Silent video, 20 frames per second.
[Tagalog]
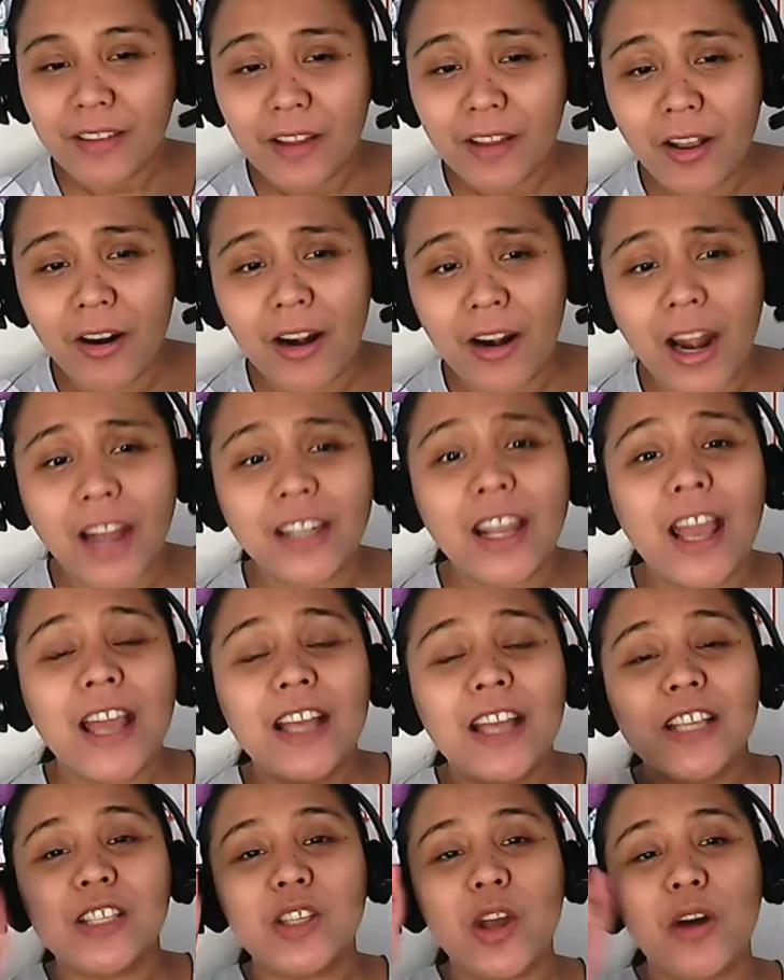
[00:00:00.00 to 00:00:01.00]
Alright,
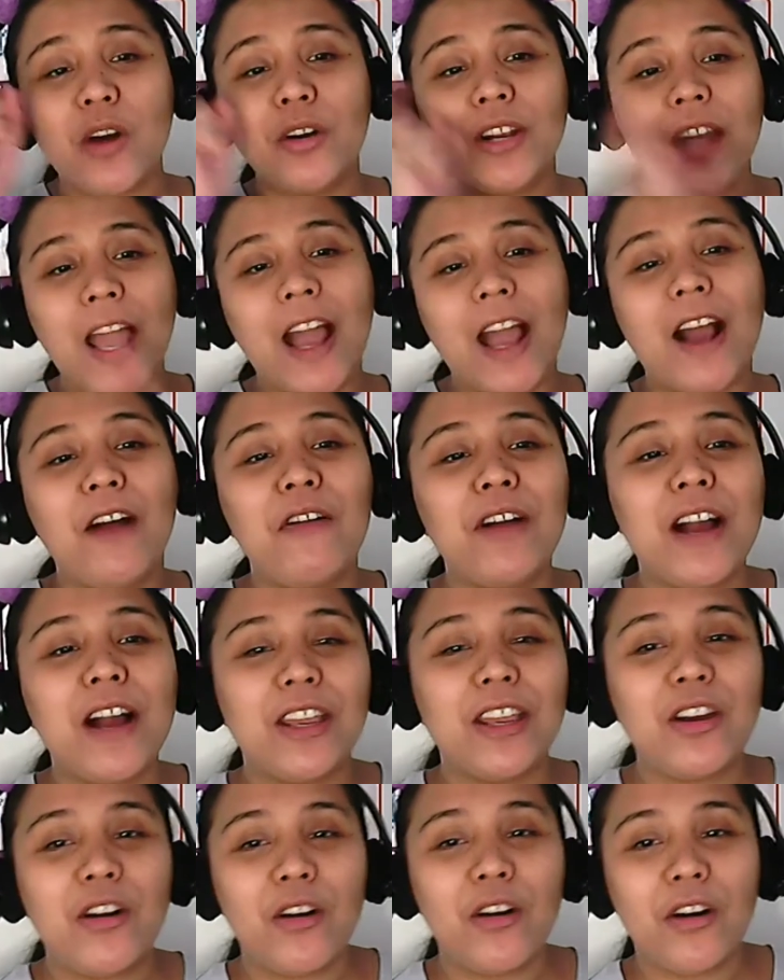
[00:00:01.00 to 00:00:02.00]
so now
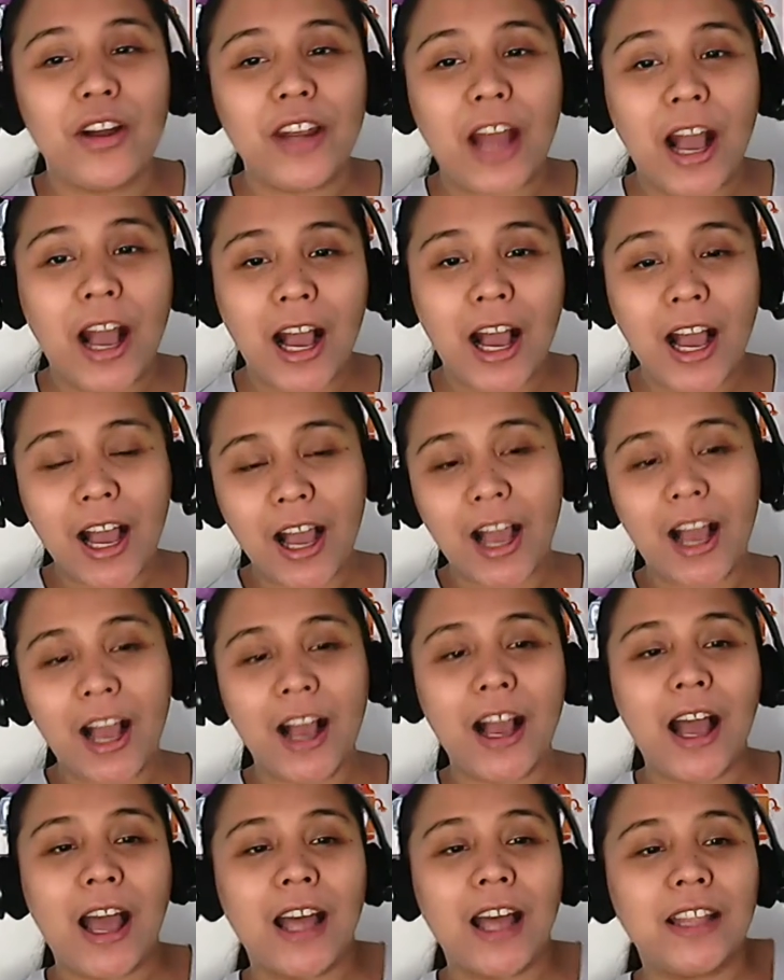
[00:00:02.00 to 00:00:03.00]
ngayon
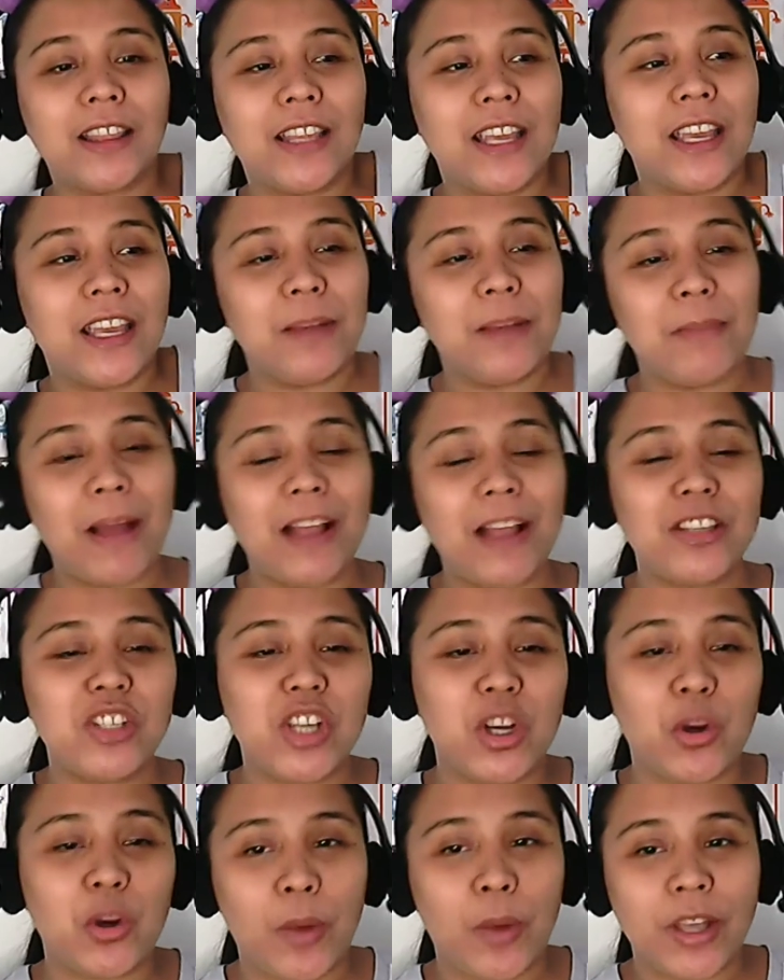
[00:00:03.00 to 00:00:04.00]
ang ating
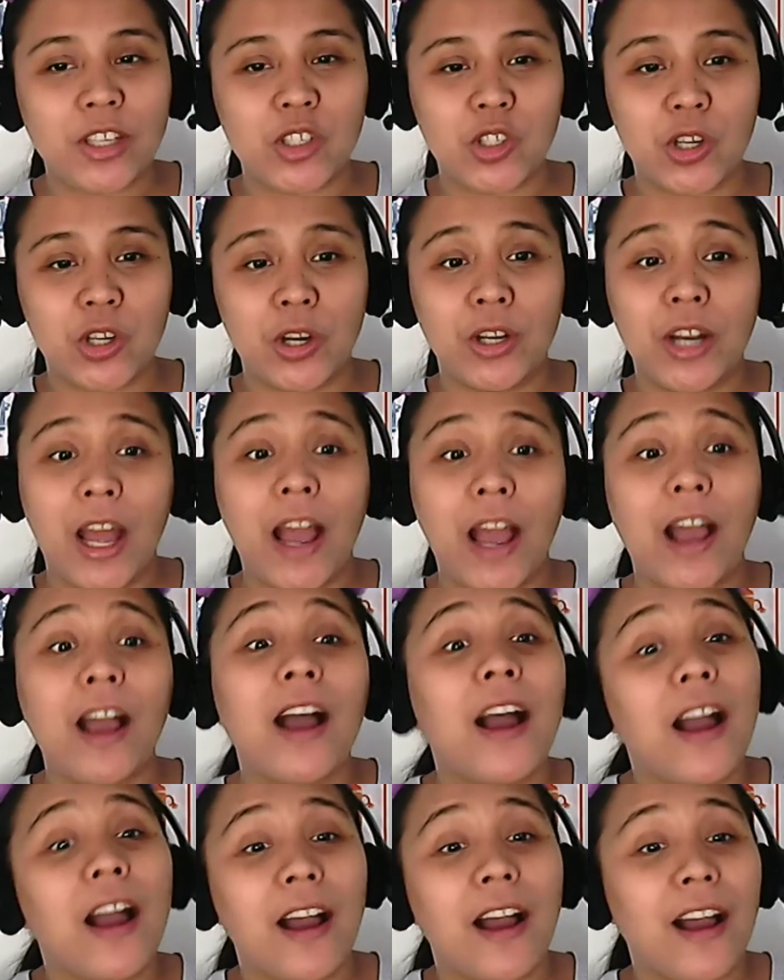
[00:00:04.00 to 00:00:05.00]
magic question
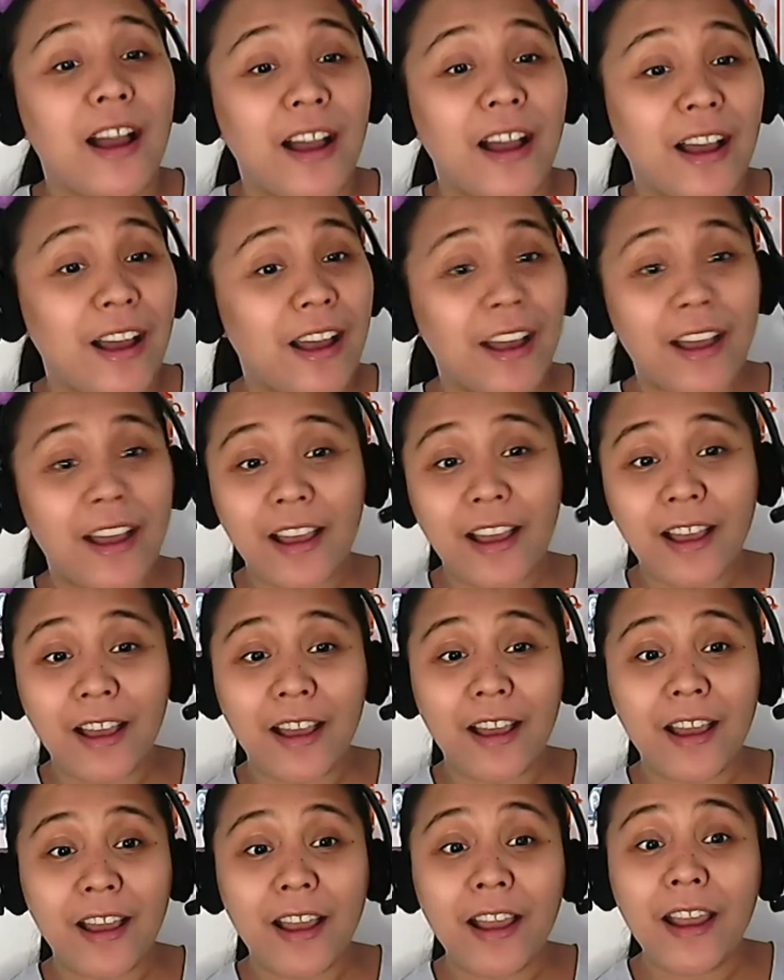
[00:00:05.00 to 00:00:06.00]

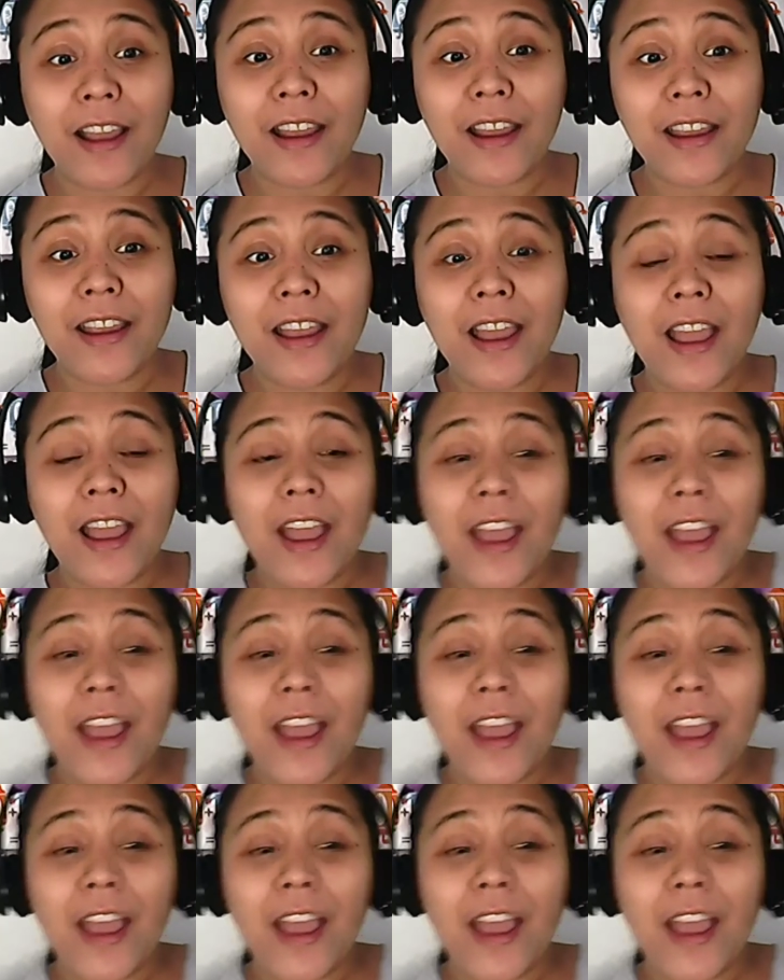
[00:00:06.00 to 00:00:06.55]
ay